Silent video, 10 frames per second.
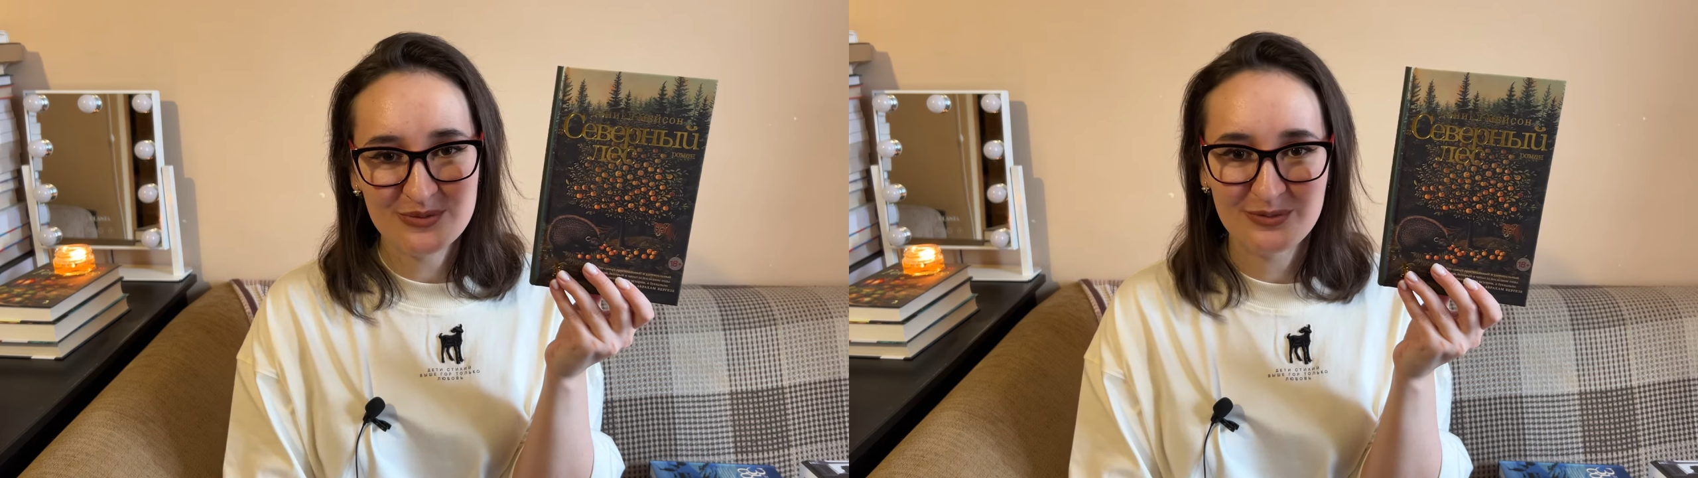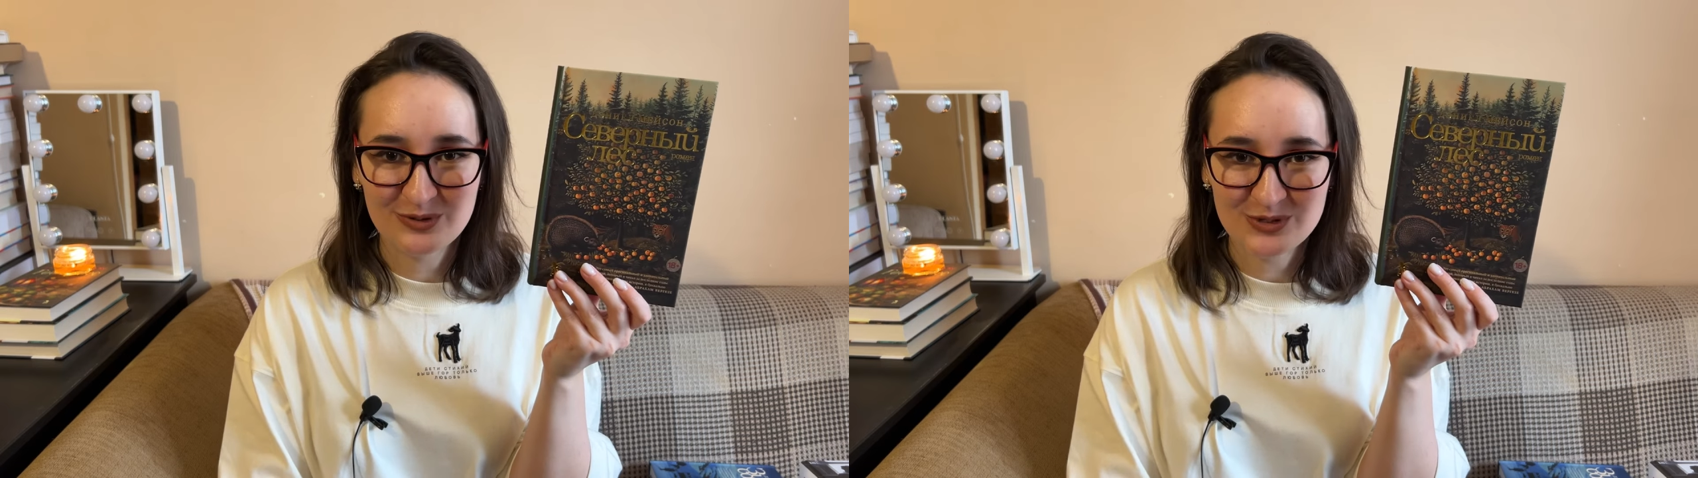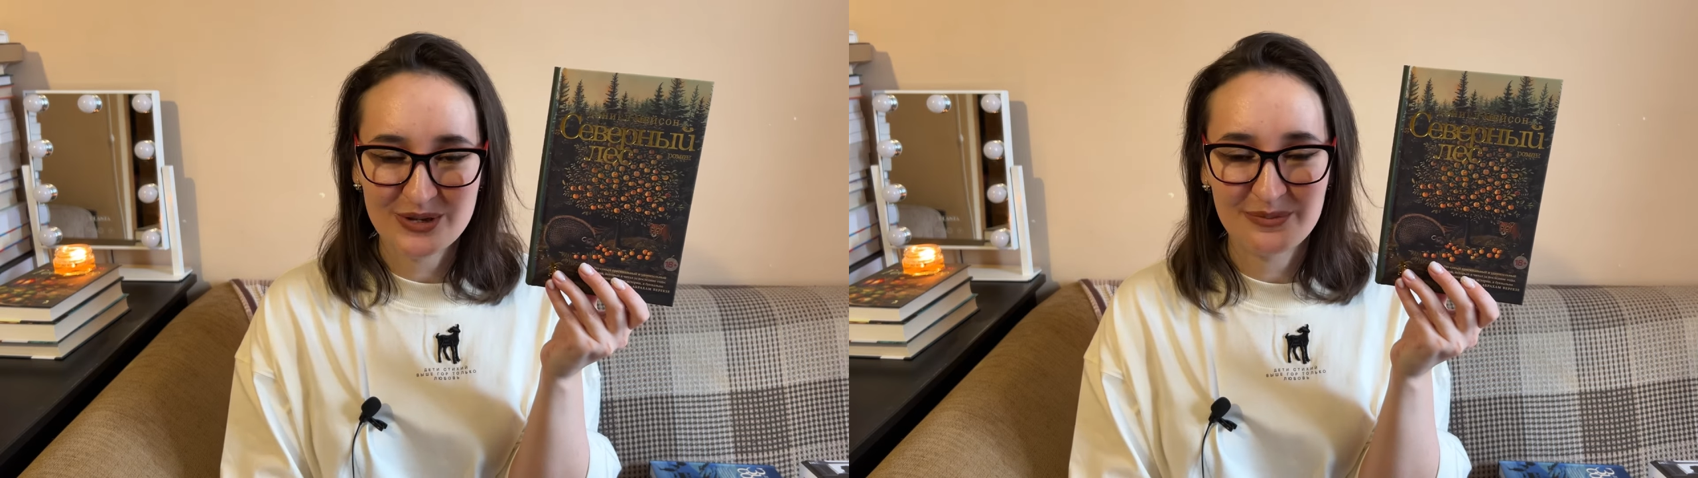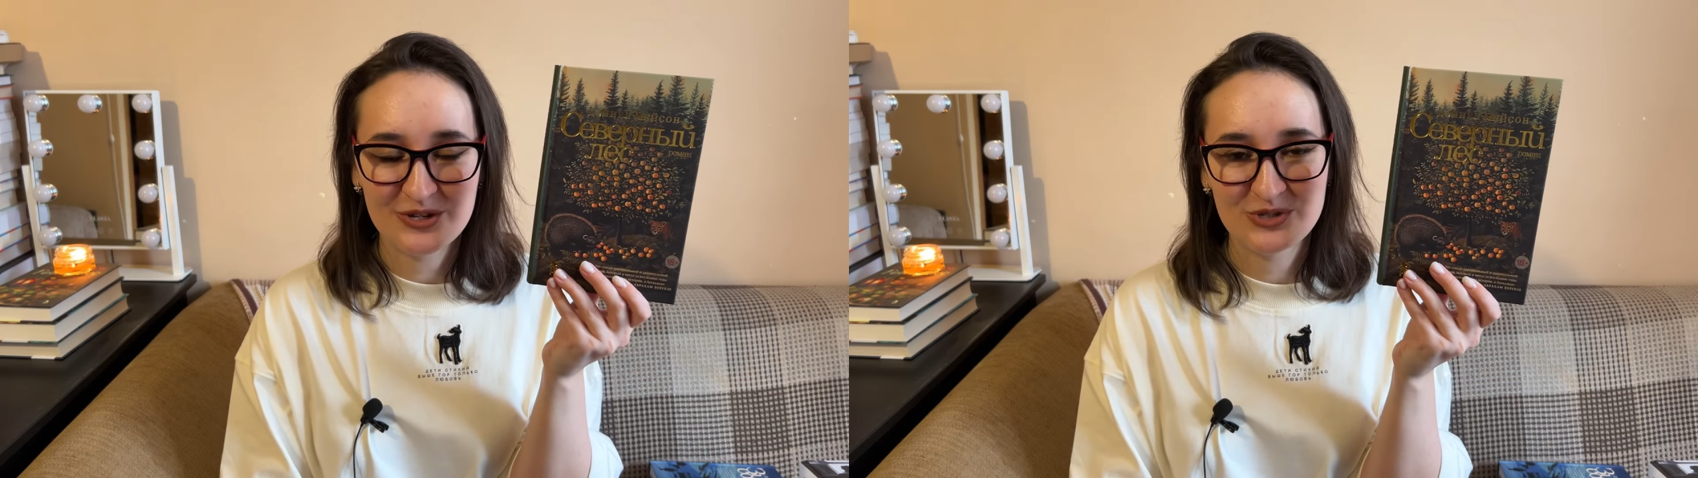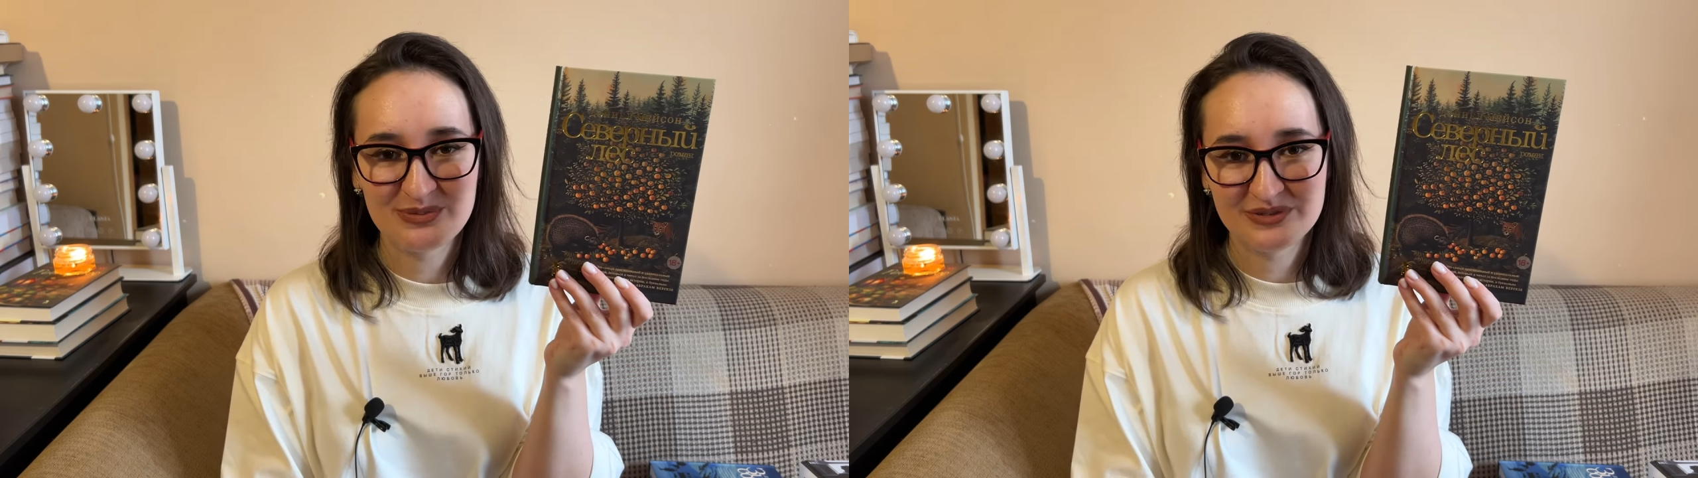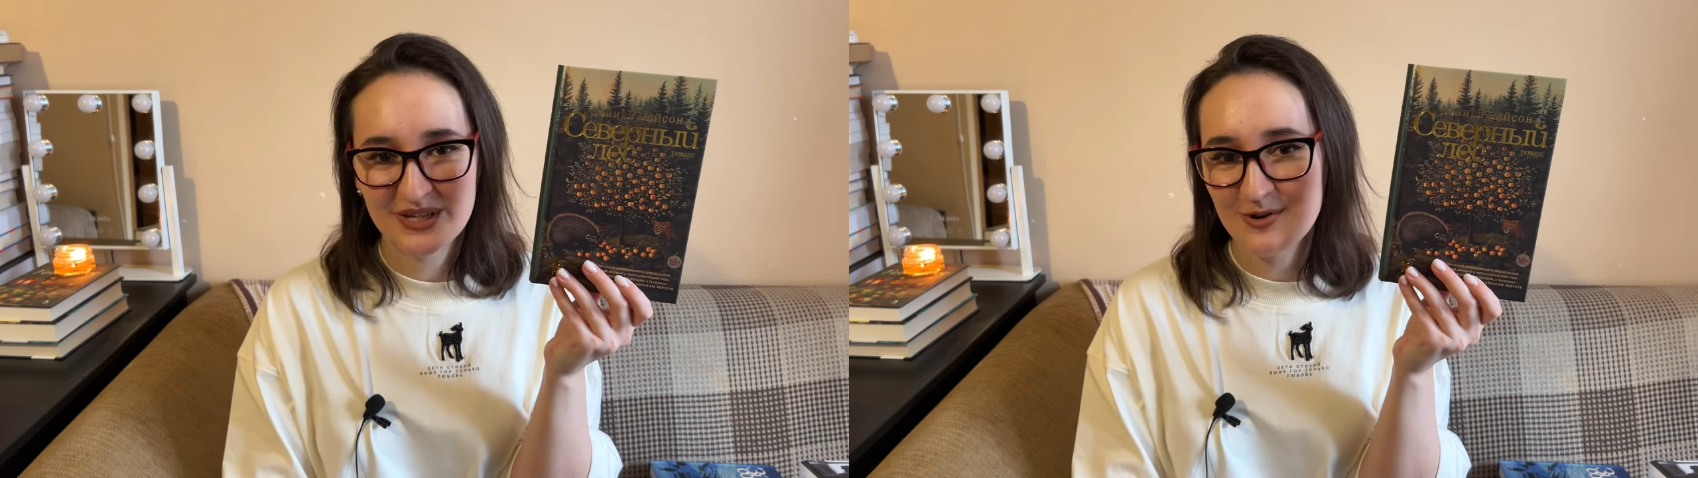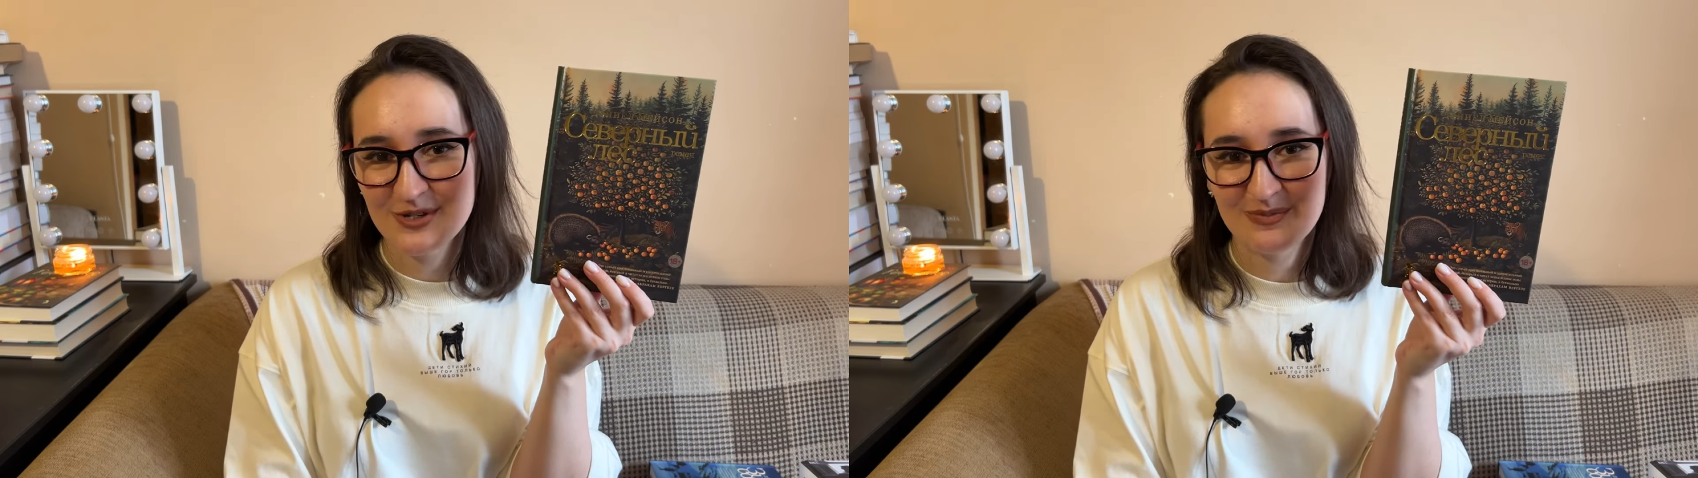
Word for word: плюс, опять же, повторюсь,